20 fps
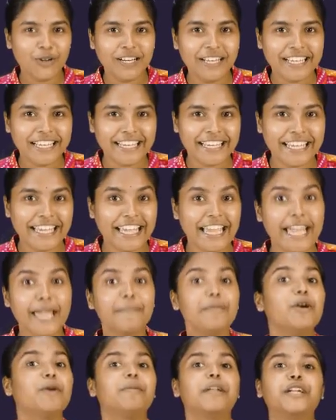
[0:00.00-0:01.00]
உங்களுக்கு
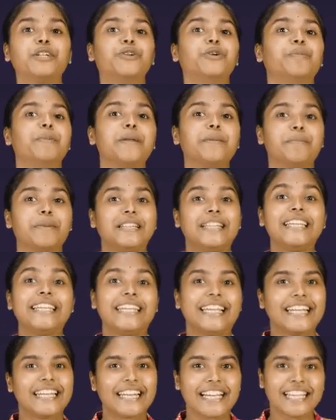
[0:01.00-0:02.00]
ஏபியோ பிளட் குரூப்பிங் பற்றி
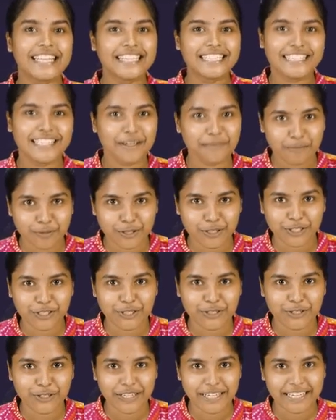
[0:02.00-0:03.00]
எல்லாம் ஈஸியாக
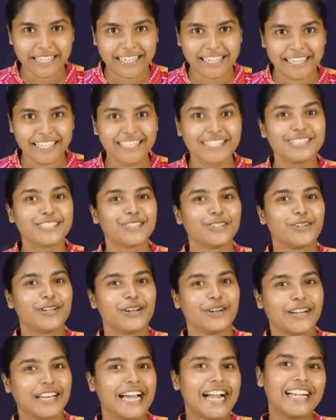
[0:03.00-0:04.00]
புரிஞ்சிருக்கும்னு நினைக்கிறேன் ஸோ
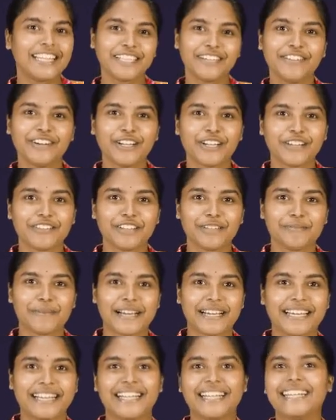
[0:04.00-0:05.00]
நான் உங்களை அடுத்த வீடியோவில் வந்து
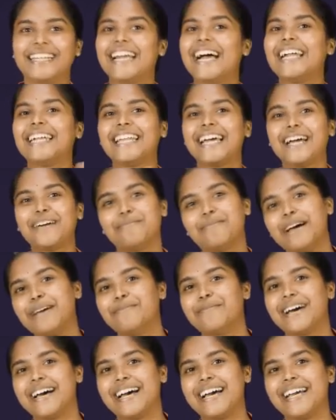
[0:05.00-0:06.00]
பார்க்குறேன் டாட்டா
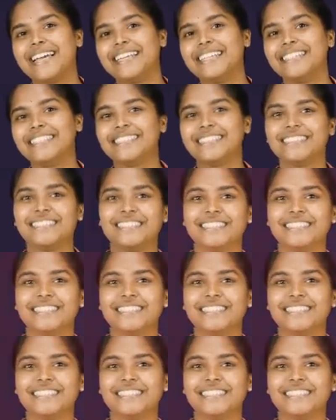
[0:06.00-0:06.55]
பாய் பாய்